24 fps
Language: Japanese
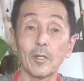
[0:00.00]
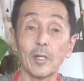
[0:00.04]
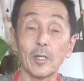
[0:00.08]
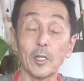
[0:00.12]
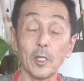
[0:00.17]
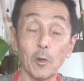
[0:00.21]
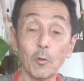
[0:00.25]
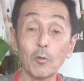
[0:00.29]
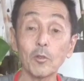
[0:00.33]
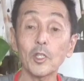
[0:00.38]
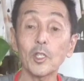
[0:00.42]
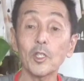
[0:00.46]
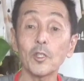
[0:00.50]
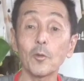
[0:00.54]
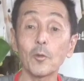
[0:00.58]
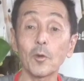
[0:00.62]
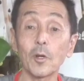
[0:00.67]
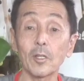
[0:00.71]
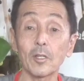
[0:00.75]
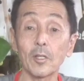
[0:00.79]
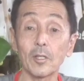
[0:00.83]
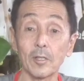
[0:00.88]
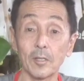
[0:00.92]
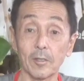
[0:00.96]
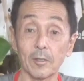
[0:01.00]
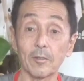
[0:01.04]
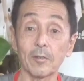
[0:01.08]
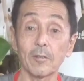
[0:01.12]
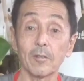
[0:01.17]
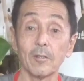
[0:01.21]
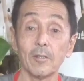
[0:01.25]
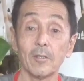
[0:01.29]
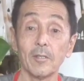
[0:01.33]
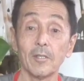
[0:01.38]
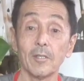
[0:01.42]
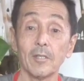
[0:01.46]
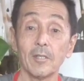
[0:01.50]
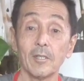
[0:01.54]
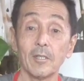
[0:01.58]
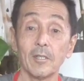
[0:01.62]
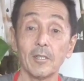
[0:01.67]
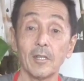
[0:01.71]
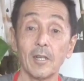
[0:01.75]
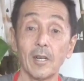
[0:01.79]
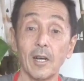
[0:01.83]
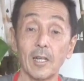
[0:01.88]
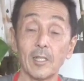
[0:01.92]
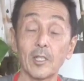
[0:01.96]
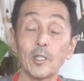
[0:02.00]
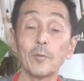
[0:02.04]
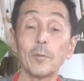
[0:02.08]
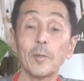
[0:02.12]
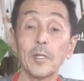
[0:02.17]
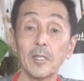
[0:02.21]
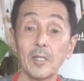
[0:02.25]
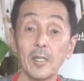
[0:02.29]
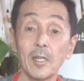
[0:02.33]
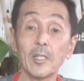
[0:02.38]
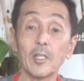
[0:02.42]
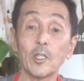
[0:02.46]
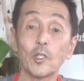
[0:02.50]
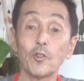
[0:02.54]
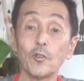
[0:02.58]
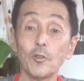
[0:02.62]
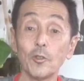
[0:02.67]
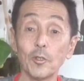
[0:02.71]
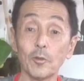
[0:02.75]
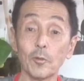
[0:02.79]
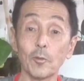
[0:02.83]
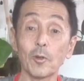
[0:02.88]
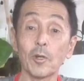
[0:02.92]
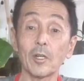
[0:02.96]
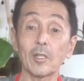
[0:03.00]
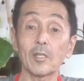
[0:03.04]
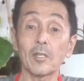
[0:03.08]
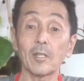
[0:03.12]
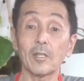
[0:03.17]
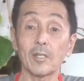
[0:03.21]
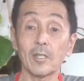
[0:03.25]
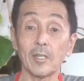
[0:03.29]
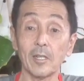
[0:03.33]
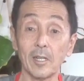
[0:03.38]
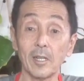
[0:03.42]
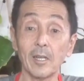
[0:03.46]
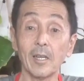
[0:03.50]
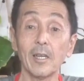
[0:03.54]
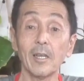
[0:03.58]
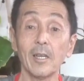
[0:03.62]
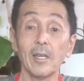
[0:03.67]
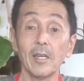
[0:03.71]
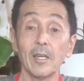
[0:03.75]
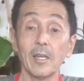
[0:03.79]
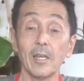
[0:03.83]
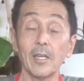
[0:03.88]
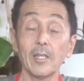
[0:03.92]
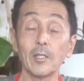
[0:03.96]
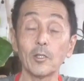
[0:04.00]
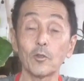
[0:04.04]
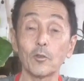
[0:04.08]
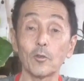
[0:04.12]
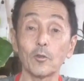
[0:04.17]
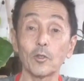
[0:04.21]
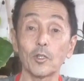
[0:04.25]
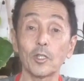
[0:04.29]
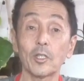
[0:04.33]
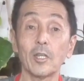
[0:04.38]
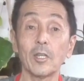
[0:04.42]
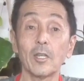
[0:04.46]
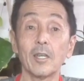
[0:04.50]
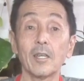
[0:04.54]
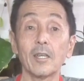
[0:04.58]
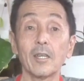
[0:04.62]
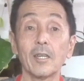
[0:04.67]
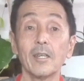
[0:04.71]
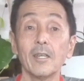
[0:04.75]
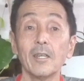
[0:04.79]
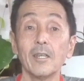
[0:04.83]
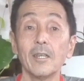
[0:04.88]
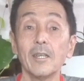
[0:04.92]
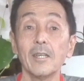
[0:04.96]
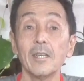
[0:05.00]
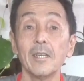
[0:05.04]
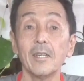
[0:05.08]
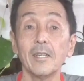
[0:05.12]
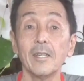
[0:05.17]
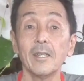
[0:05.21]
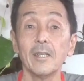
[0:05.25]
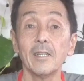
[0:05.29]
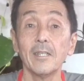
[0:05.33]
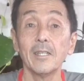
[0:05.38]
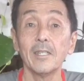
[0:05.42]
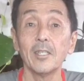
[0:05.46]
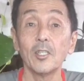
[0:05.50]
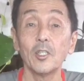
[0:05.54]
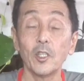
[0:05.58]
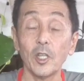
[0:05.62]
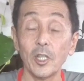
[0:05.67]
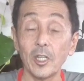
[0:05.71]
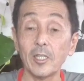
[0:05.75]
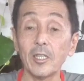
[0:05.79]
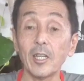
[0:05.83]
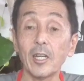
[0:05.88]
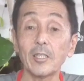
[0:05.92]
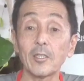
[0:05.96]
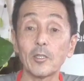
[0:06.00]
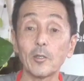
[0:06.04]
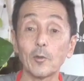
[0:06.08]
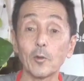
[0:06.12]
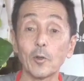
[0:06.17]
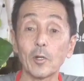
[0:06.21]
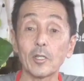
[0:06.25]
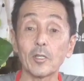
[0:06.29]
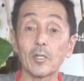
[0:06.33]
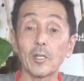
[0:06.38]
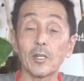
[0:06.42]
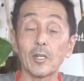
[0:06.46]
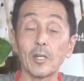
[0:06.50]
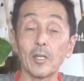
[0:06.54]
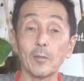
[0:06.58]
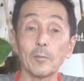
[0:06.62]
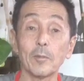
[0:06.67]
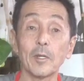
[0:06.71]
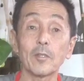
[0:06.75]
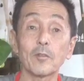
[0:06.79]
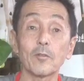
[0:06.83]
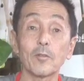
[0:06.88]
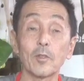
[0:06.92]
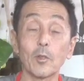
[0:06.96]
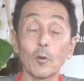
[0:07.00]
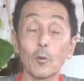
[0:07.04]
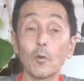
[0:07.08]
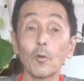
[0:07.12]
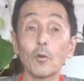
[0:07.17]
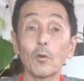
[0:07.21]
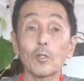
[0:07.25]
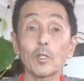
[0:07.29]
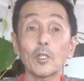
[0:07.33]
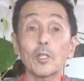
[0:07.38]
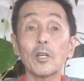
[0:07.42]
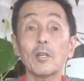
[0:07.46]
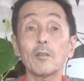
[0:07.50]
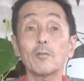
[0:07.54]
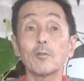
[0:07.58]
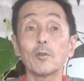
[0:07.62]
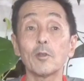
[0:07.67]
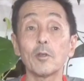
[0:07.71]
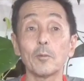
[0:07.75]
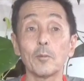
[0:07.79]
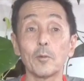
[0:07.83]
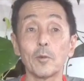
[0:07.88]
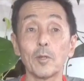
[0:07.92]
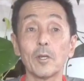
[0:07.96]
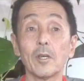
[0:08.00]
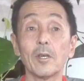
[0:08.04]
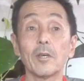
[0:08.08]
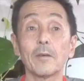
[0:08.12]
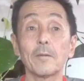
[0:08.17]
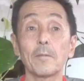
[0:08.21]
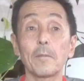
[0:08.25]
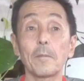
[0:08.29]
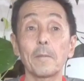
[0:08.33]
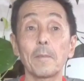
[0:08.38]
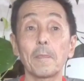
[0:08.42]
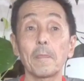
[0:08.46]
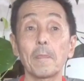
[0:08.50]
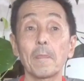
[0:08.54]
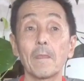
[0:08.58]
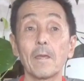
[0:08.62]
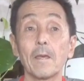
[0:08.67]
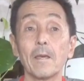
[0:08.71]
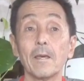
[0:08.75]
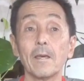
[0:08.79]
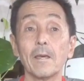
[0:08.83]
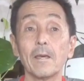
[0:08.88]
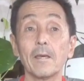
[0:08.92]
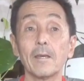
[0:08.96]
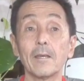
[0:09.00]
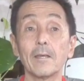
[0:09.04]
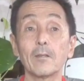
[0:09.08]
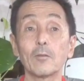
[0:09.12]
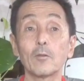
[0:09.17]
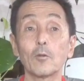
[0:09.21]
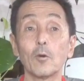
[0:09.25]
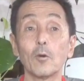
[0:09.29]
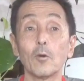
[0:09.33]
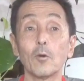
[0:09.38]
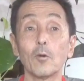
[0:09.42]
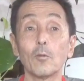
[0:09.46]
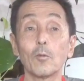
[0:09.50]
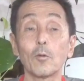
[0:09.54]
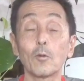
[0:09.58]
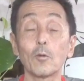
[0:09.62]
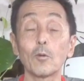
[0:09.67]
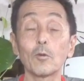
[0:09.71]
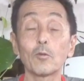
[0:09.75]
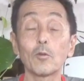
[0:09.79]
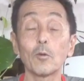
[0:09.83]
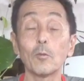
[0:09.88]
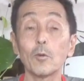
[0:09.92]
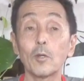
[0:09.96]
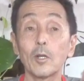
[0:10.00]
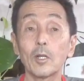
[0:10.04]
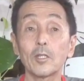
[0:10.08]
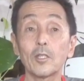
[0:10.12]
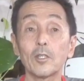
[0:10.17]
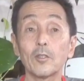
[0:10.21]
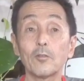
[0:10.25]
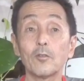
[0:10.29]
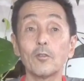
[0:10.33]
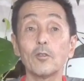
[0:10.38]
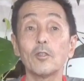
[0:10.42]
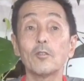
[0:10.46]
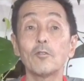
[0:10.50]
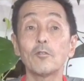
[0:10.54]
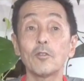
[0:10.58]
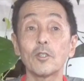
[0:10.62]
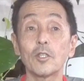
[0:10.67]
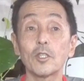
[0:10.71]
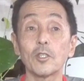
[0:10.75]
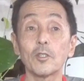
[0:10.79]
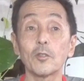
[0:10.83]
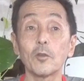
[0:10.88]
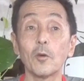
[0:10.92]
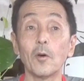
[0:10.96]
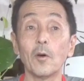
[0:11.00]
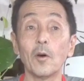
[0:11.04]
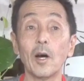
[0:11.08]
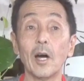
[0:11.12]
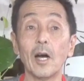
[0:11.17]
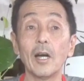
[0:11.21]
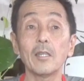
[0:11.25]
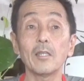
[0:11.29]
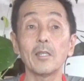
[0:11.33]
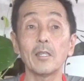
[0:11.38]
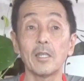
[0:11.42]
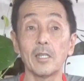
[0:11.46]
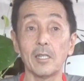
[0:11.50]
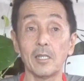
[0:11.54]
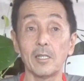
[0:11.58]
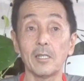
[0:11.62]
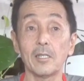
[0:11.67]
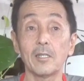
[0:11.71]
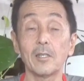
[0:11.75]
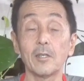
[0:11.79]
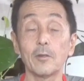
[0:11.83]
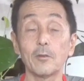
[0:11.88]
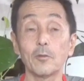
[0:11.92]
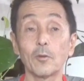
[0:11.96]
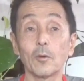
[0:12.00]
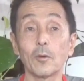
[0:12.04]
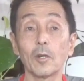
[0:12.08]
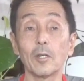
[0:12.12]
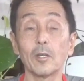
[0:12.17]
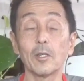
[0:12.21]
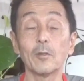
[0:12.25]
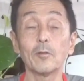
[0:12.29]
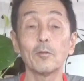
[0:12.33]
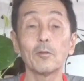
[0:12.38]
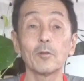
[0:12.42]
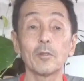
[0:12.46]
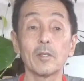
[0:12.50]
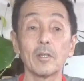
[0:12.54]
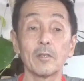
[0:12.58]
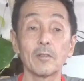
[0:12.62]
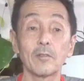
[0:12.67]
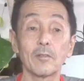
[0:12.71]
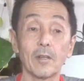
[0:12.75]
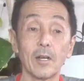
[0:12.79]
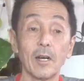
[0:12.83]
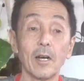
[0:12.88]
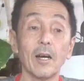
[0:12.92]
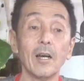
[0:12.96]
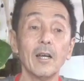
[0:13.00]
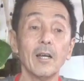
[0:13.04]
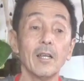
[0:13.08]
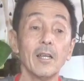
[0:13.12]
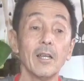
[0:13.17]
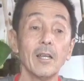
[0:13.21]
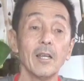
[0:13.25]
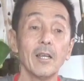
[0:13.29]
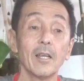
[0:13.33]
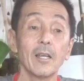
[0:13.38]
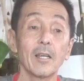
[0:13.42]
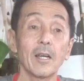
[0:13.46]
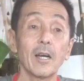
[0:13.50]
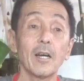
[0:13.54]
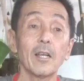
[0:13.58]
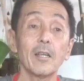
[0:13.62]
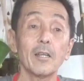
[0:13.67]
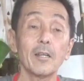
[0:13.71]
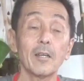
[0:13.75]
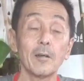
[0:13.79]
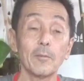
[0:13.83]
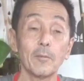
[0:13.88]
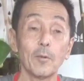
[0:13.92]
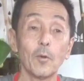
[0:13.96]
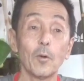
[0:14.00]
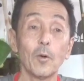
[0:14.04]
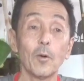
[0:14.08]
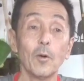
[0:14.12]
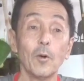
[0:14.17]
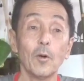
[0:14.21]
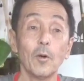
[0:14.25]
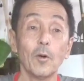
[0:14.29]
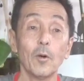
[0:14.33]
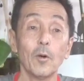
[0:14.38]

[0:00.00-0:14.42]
ね、日本人の方です。初めて周囲の方にね、援助をしていたっていう方がいます。で、この近くでもね、僕の友達スイス人のアンディっていうのがいるんですが、彼らも